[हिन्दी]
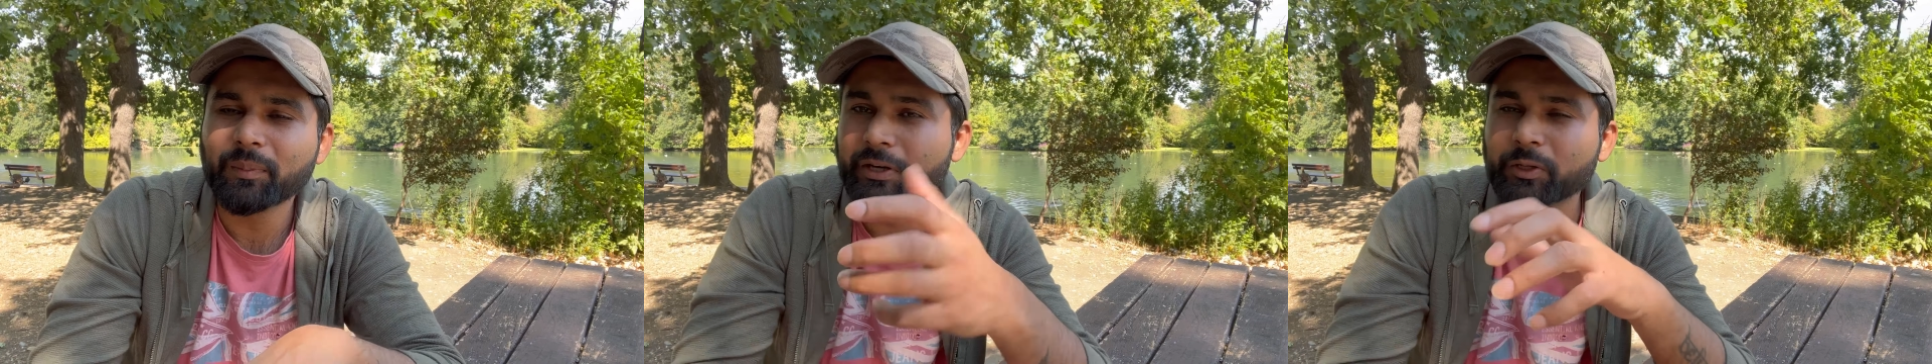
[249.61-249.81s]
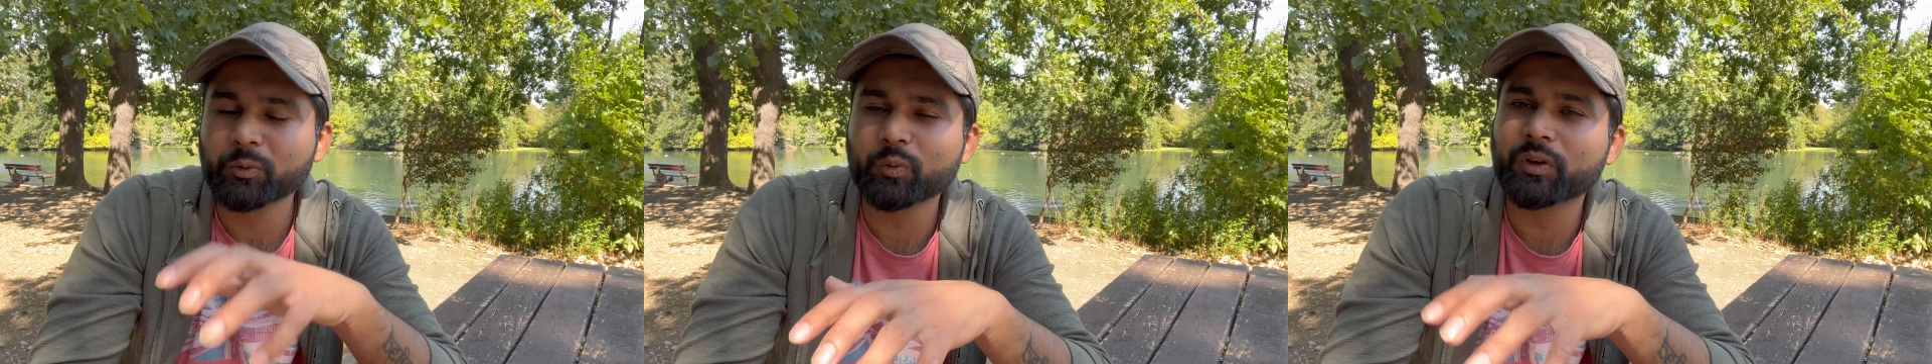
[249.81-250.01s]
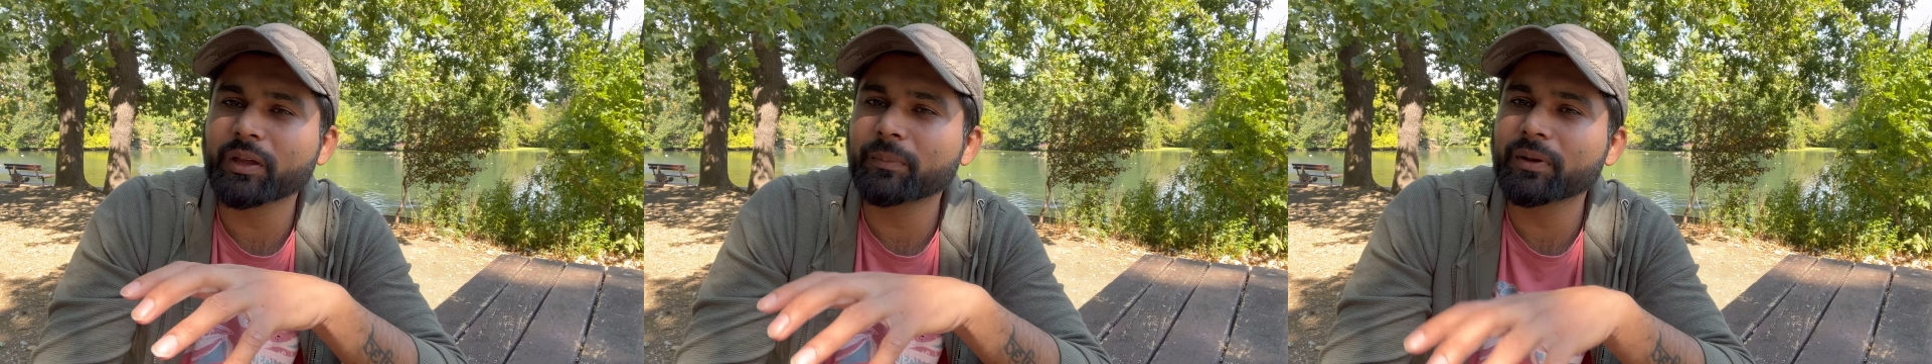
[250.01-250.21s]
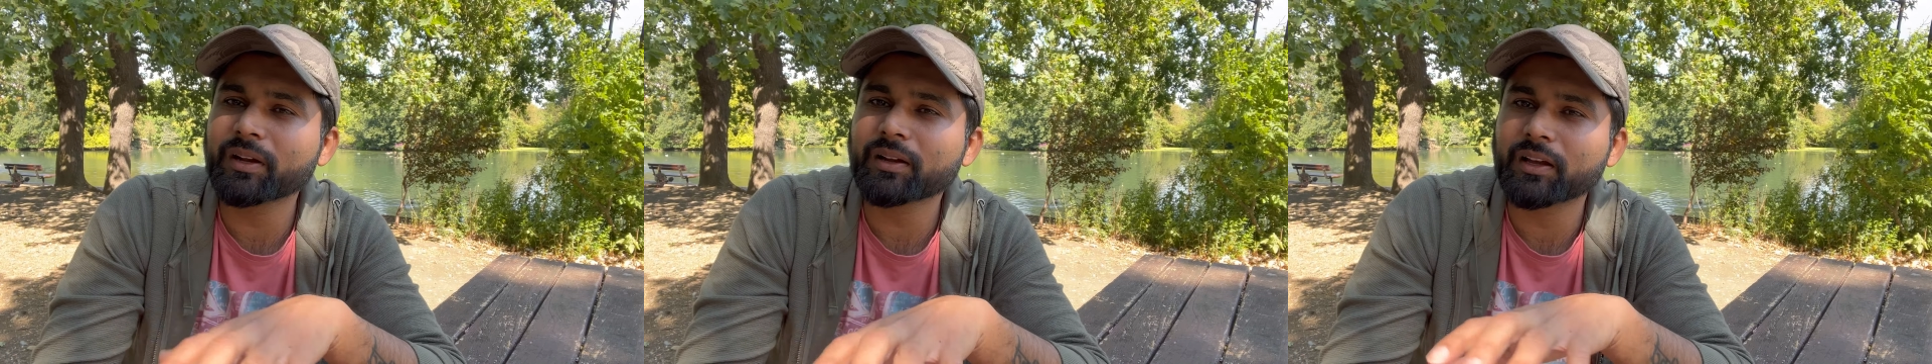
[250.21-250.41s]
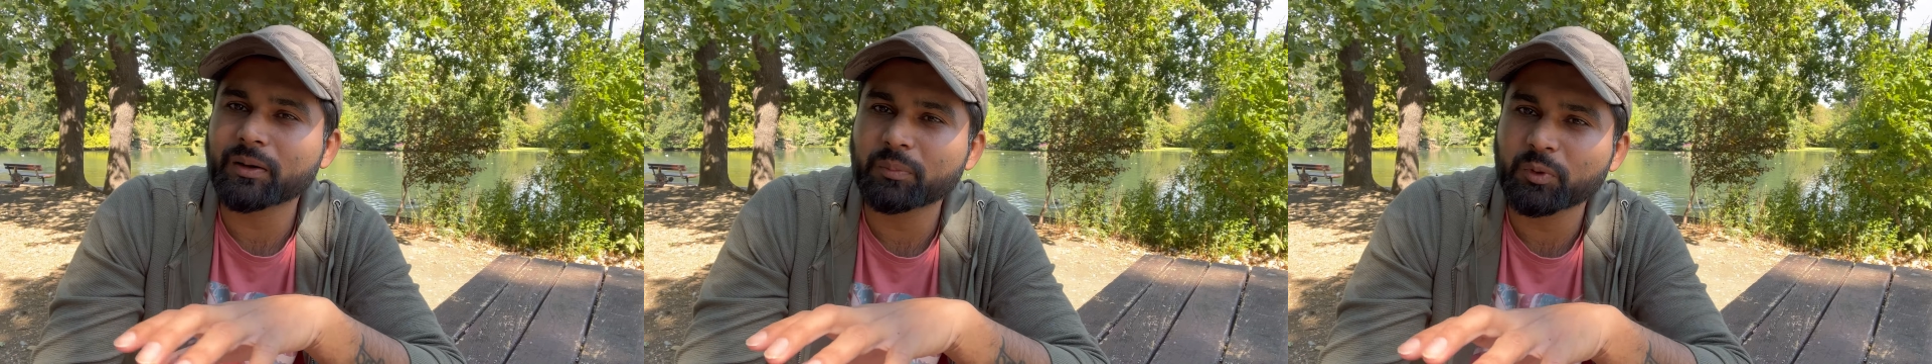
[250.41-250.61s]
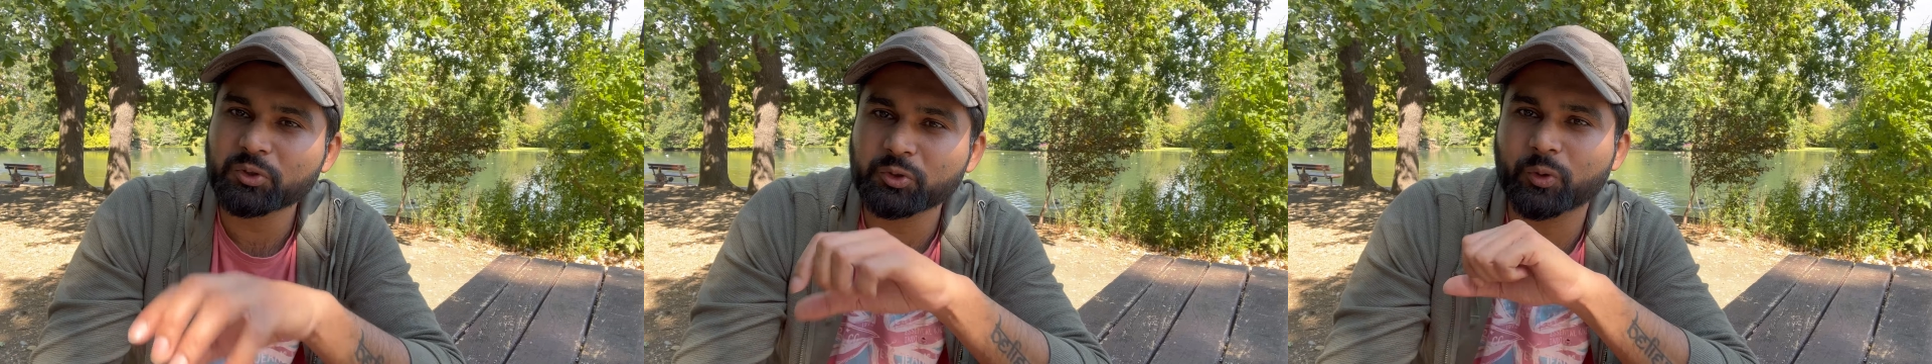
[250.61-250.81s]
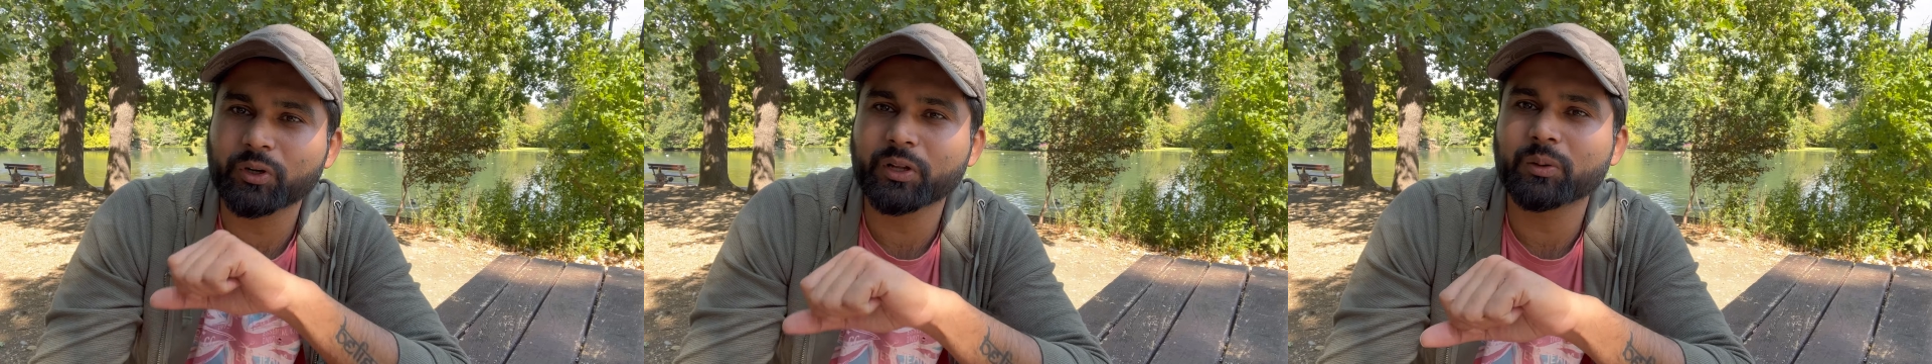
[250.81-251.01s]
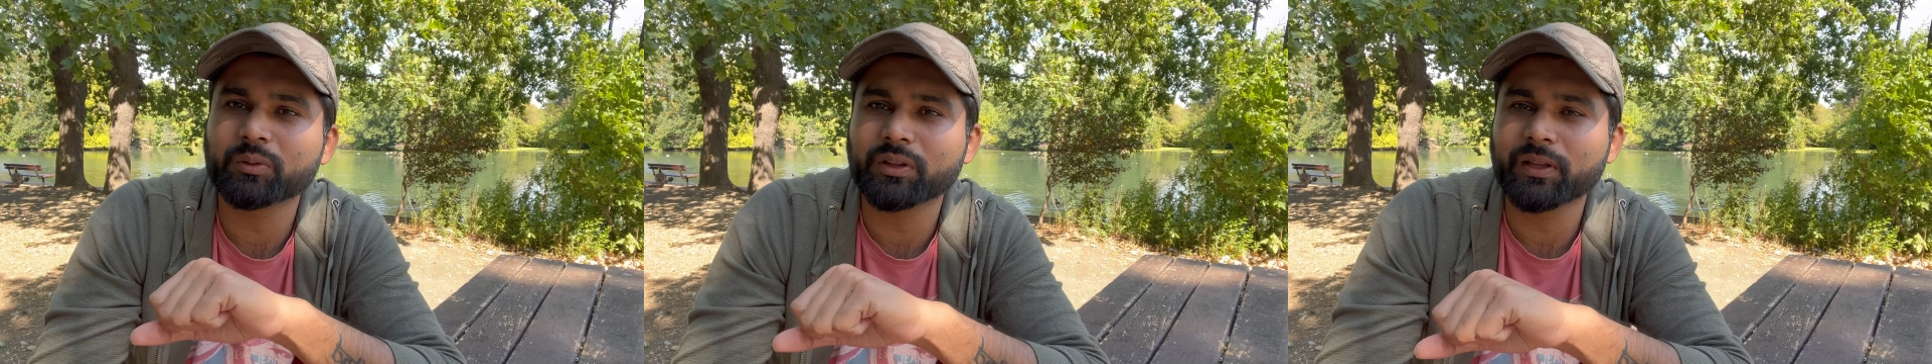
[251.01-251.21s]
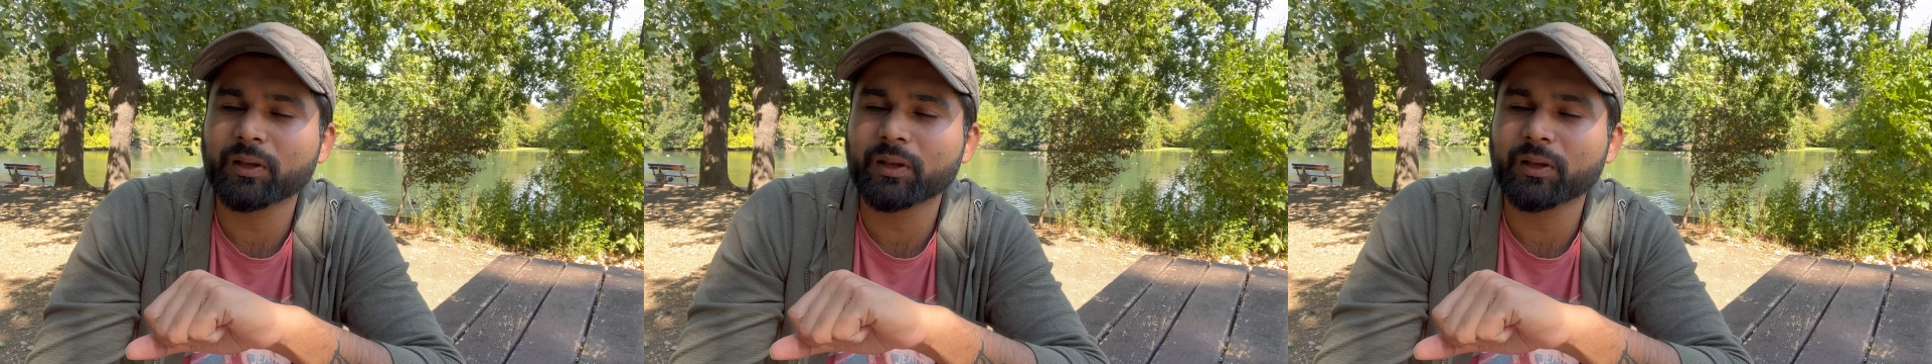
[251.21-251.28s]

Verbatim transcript: यूके में ना घर बहुत छोटे होते